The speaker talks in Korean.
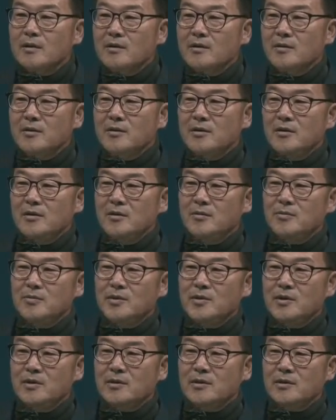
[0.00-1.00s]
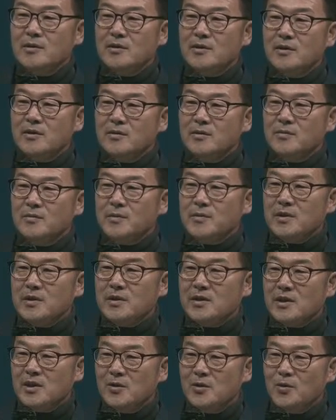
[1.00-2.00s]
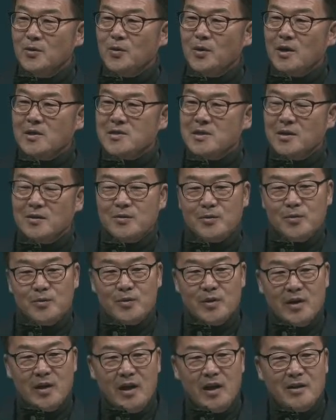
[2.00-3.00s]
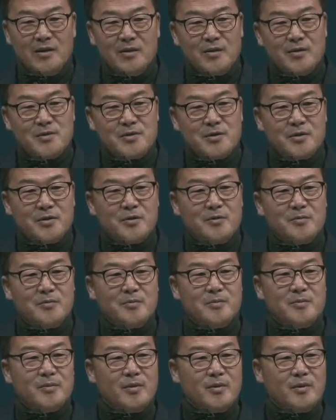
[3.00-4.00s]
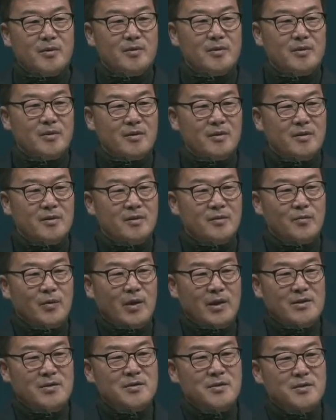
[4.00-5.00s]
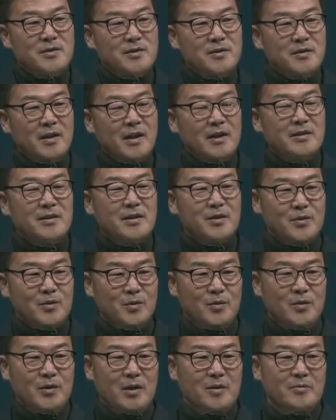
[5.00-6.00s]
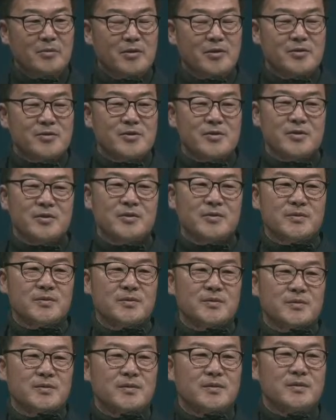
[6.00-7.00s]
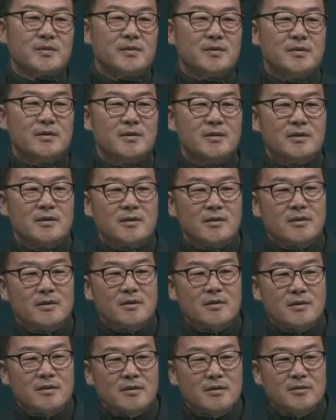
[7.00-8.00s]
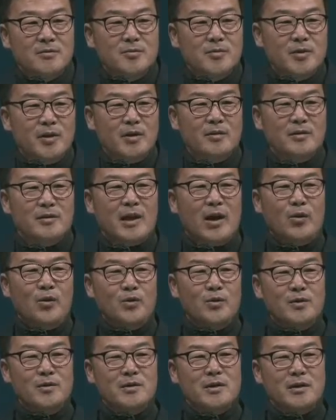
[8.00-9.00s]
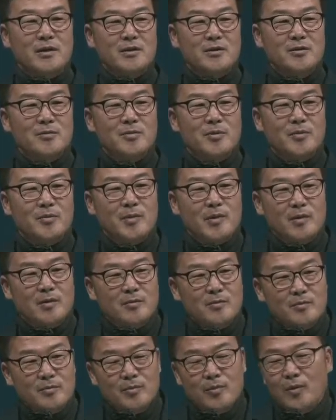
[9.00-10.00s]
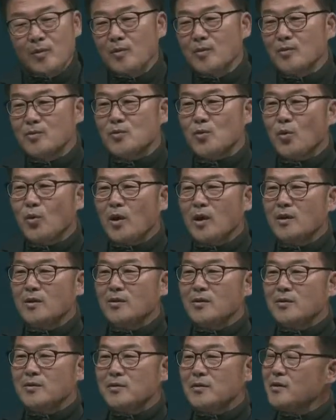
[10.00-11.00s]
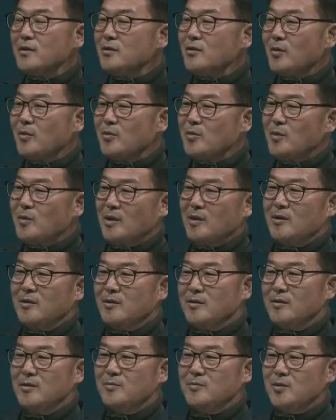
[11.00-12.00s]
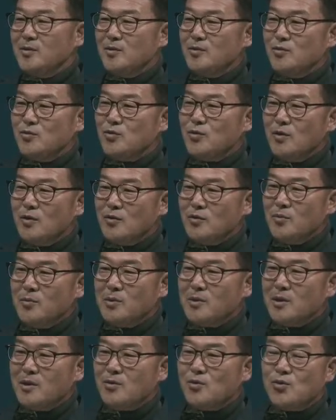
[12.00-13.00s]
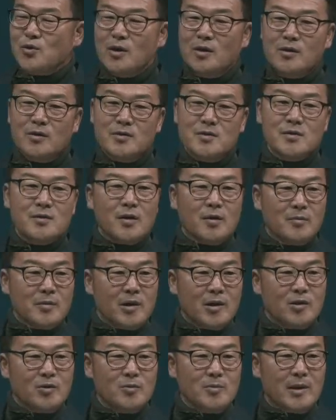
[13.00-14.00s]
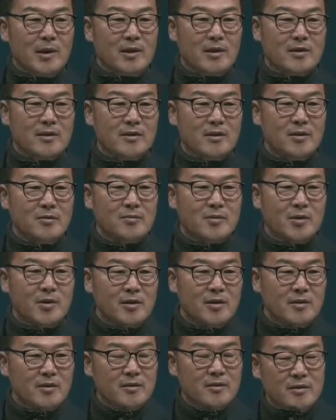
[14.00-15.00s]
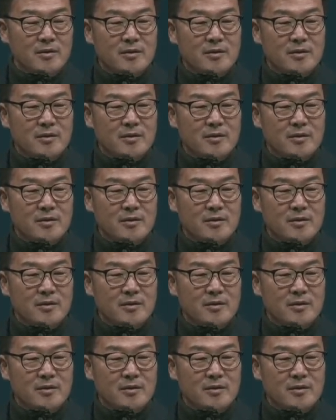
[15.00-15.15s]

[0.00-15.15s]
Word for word: 이분이 그 길로 가지 않고 우리가 아는 것처럼 완전히 딴 데로 가버렸죠. 이분의 나오는 얘기들 보면 뭐 좋아하는 것들이 너무 많아요. 이분은 주 예수보다 귀한 것이 너무나도 많았기 때문에